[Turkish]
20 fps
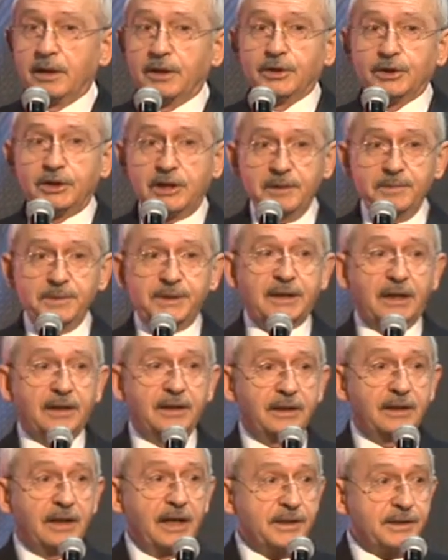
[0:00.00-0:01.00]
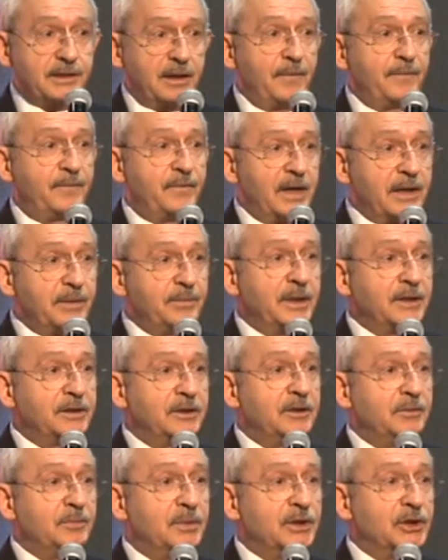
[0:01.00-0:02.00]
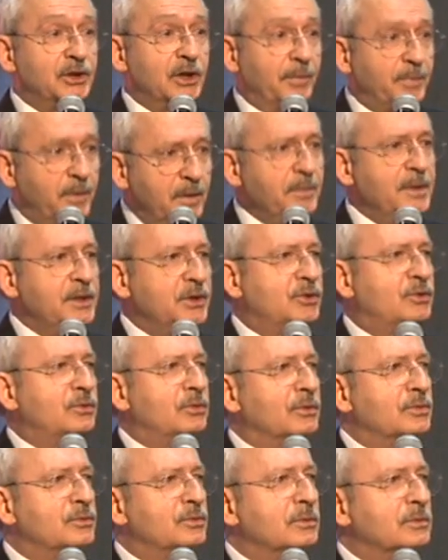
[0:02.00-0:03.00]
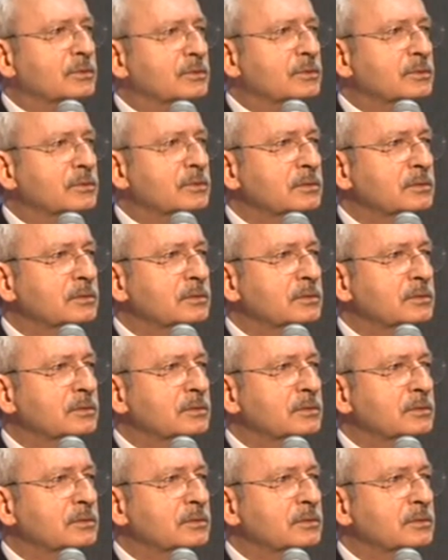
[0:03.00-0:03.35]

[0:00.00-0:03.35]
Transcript: Kimsenin hesap vermediği bir yapı mı istiyorsunuz?